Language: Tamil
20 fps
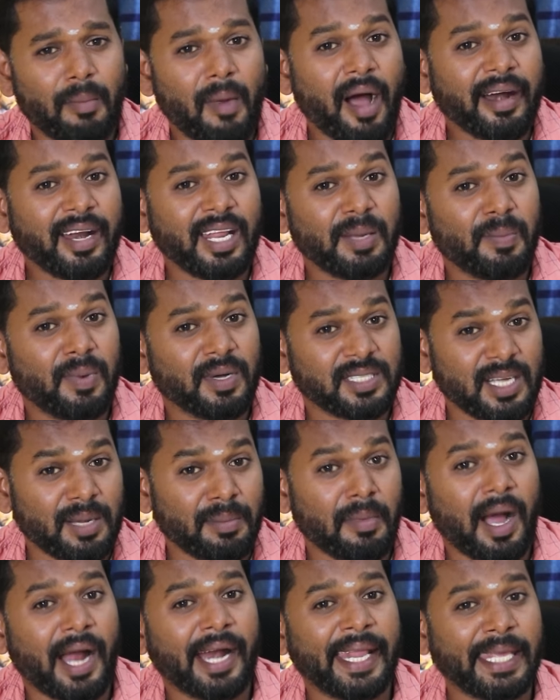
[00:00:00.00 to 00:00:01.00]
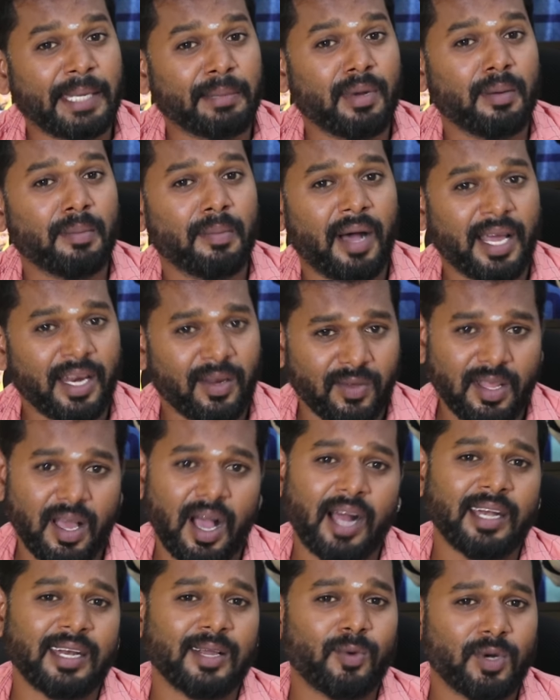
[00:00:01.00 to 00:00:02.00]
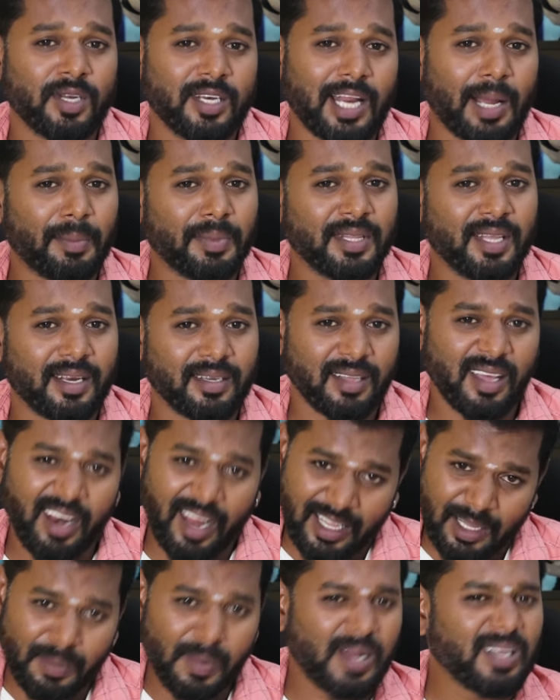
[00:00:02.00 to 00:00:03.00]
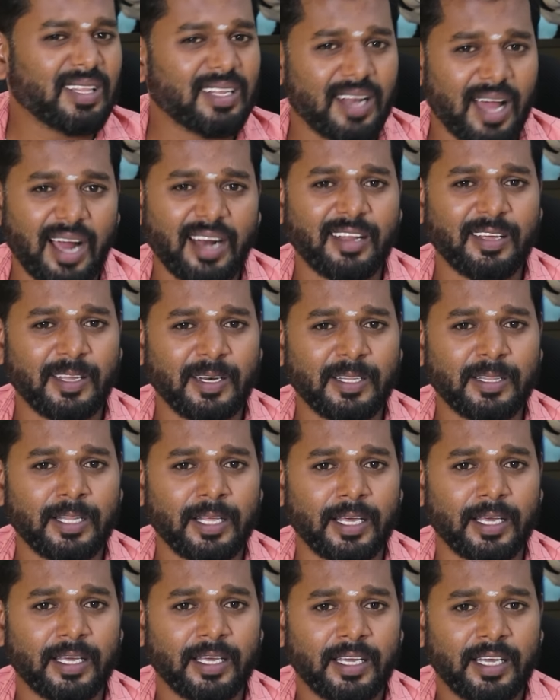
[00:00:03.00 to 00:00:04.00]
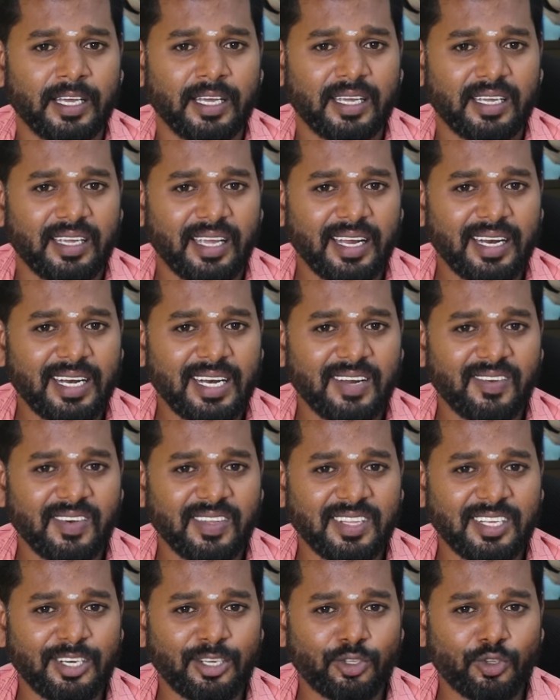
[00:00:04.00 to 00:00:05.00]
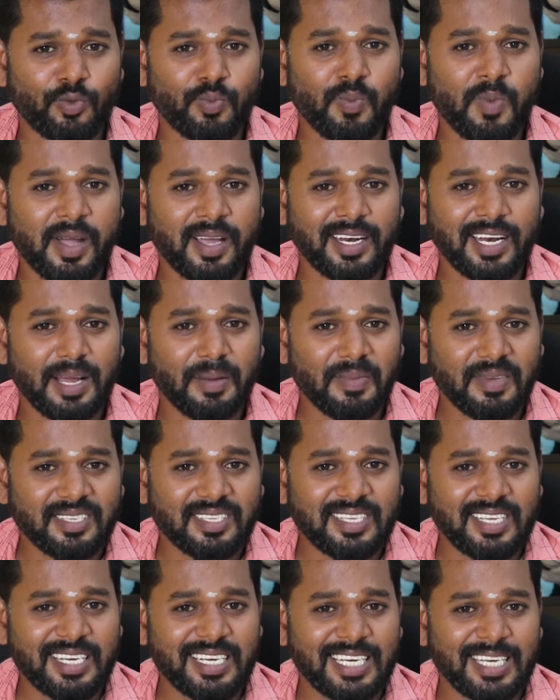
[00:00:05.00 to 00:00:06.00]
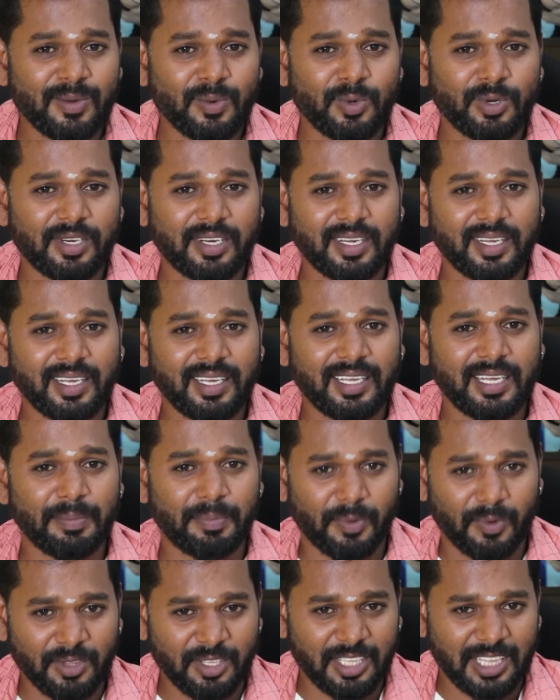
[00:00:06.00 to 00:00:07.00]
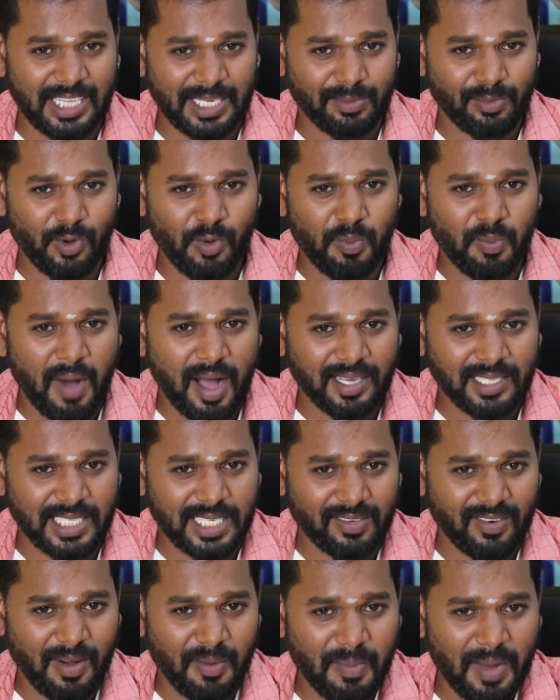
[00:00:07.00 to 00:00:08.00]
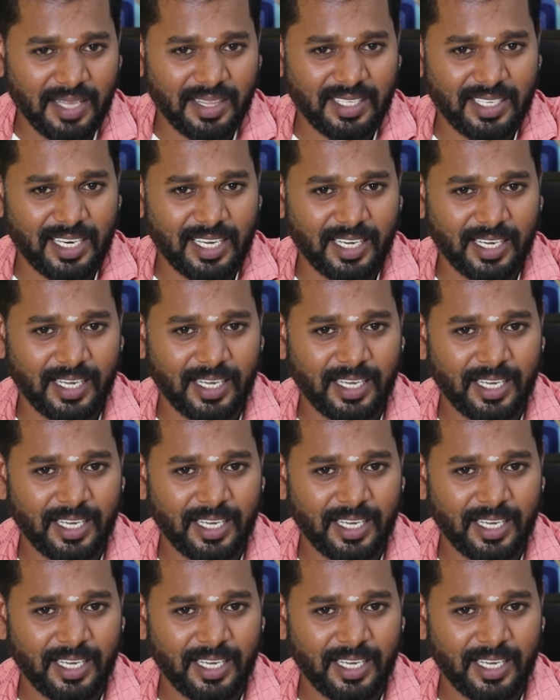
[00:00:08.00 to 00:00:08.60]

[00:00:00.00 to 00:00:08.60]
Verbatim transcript: மாணிக் பாஷா மாணிக்கமாக மாறி வந்து ஆட்டை ஓட்டிட்டு அமைதியாக இருந்தால் அது மாதிரி தான் நானும் இருந்தேன் என்னை வந்துட்டு சும்மா இல்லாமல் சீண்டி விட்டு இப்போ வந்து திரும்பவும் பாஷாவா மாற்றிட்டாங்க